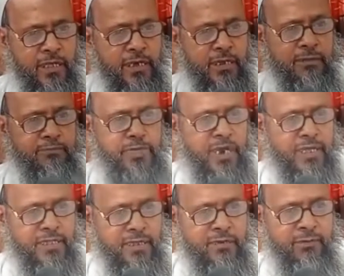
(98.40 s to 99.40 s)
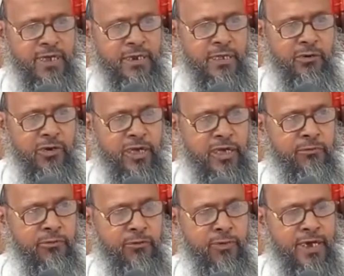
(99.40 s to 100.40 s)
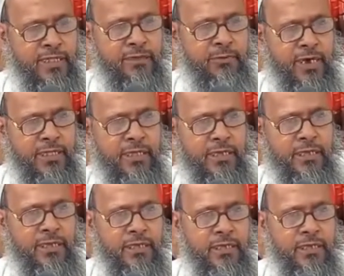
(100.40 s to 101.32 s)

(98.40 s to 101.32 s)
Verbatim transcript: करीब साढ़े तीन महीने हो गए हमको भागते भागते